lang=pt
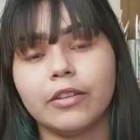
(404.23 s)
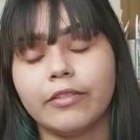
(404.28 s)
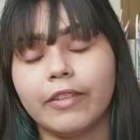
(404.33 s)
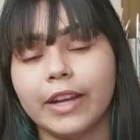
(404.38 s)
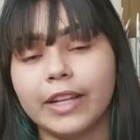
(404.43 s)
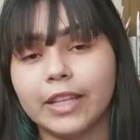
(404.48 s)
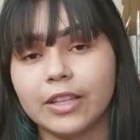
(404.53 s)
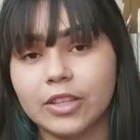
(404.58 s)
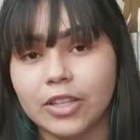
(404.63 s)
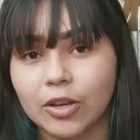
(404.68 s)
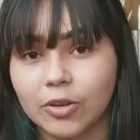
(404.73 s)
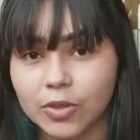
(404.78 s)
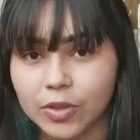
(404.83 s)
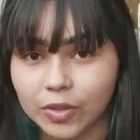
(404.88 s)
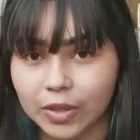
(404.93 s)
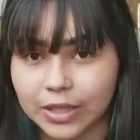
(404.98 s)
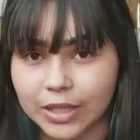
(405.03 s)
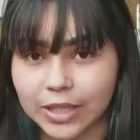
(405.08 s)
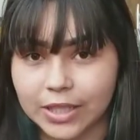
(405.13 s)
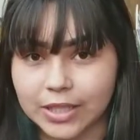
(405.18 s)
vai deixar o
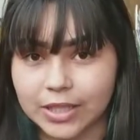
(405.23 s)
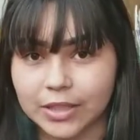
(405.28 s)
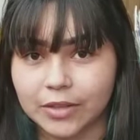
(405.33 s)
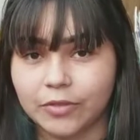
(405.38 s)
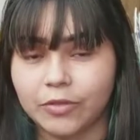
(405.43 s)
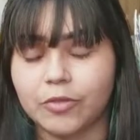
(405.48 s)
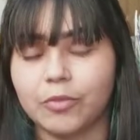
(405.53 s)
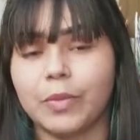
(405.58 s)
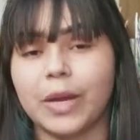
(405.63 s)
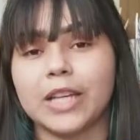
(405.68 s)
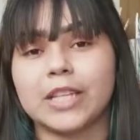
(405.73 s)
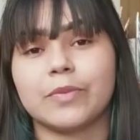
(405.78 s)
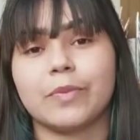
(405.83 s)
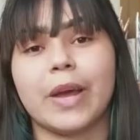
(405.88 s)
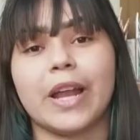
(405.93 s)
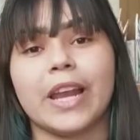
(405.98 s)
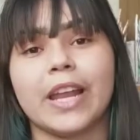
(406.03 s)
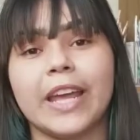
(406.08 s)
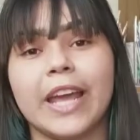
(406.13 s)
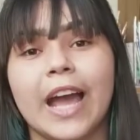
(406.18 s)
seu adesivo mais
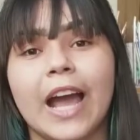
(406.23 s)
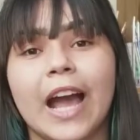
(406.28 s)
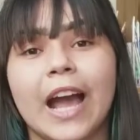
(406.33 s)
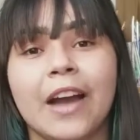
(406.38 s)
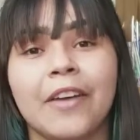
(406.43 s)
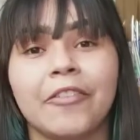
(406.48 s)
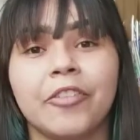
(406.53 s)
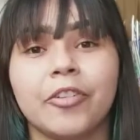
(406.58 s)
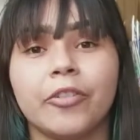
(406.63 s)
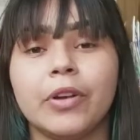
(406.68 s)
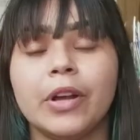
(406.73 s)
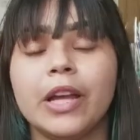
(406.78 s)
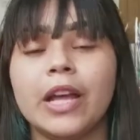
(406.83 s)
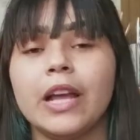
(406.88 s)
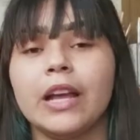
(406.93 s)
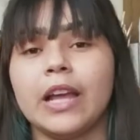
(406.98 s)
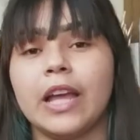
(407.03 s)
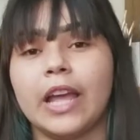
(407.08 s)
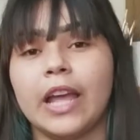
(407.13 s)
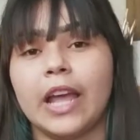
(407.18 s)
maleável,
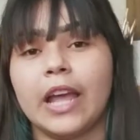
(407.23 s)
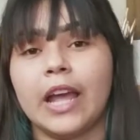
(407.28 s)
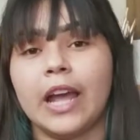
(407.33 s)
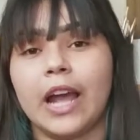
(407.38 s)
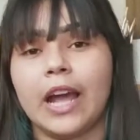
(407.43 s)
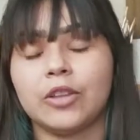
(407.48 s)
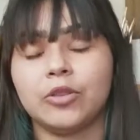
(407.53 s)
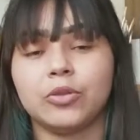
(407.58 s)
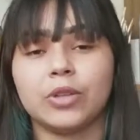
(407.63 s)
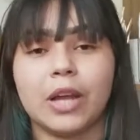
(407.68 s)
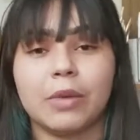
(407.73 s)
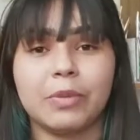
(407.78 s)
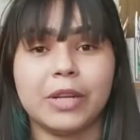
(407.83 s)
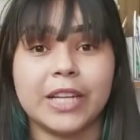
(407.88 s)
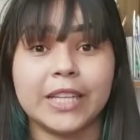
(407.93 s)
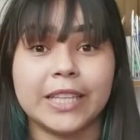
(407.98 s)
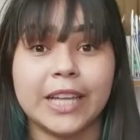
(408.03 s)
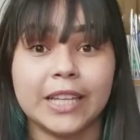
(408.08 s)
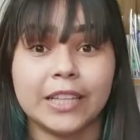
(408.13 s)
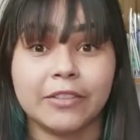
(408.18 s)
é, a
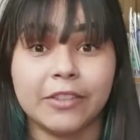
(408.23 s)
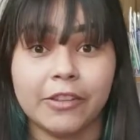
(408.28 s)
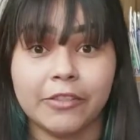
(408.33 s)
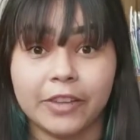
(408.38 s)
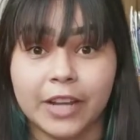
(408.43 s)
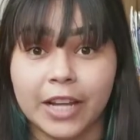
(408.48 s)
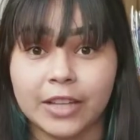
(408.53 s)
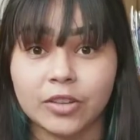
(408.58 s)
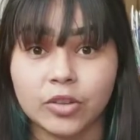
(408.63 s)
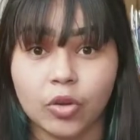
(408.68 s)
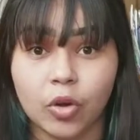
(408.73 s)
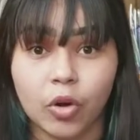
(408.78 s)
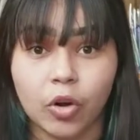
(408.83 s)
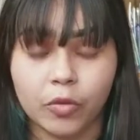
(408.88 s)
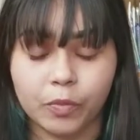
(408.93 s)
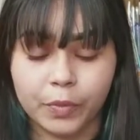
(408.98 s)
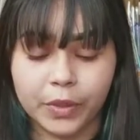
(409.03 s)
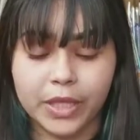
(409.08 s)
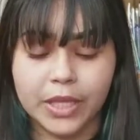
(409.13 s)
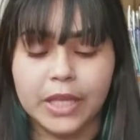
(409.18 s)
durabilidade vai ficar
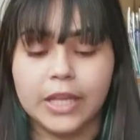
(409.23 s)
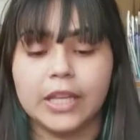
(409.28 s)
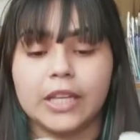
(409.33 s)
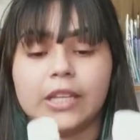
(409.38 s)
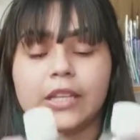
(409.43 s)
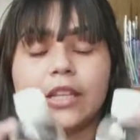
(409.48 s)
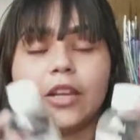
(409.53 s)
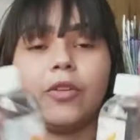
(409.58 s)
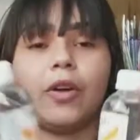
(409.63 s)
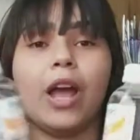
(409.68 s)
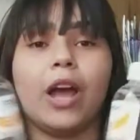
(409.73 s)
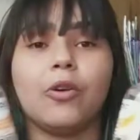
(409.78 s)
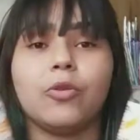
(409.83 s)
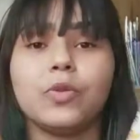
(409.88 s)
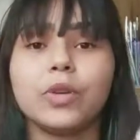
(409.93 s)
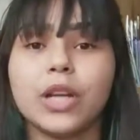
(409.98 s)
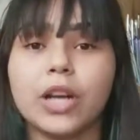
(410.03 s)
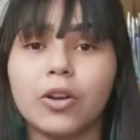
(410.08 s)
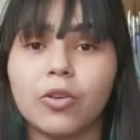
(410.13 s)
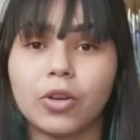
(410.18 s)
top. Então a
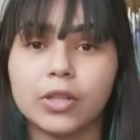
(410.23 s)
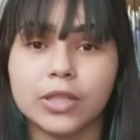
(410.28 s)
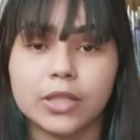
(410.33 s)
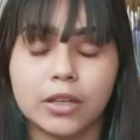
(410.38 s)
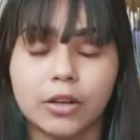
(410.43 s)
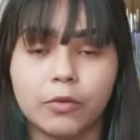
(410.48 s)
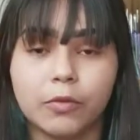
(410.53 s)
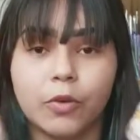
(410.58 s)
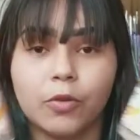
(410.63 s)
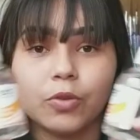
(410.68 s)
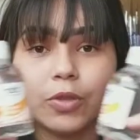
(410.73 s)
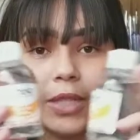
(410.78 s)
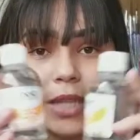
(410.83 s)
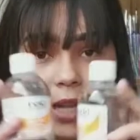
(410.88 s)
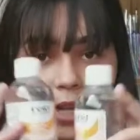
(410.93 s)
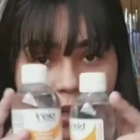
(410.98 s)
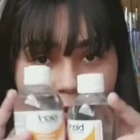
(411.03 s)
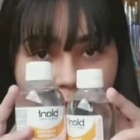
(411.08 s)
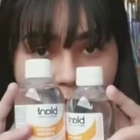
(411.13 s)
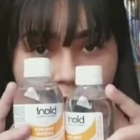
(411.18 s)
única coisa que eu vou
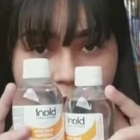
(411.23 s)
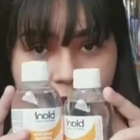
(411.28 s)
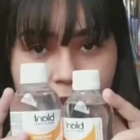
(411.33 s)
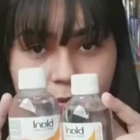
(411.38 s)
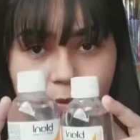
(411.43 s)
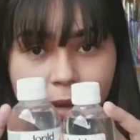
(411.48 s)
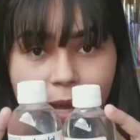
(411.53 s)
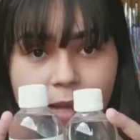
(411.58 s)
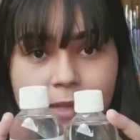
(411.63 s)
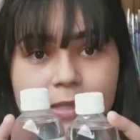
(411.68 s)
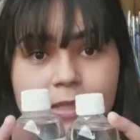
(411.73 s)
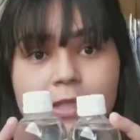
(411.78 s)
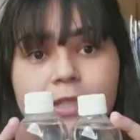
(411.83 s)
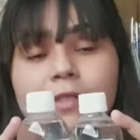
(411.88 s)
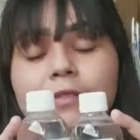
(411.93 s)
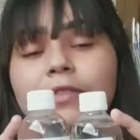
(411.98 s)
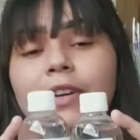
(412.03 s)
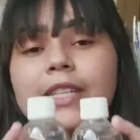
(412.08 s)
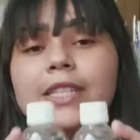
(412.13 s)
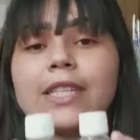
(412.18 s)
usar nas minhas
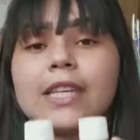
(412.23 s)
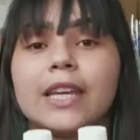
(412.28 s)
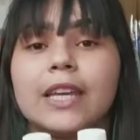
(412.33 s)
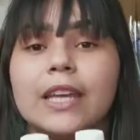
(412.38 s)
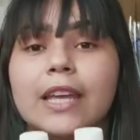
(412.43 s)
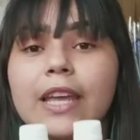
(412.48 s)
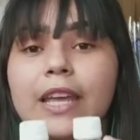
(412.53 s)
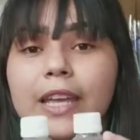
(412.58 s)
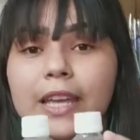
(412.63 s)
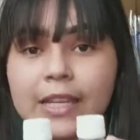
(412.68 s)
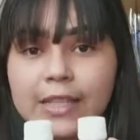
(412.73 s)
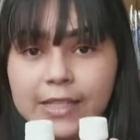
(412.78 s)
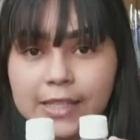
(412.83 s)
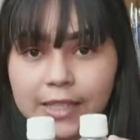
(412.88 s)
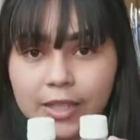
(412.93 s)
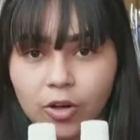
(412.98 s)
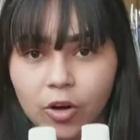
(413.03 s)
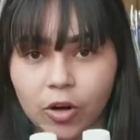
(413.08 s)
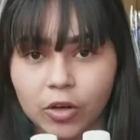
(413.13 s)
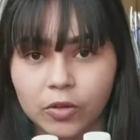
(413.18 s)
bases vai ser
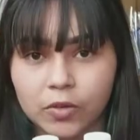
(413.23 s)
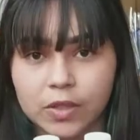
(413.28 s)
esse óleo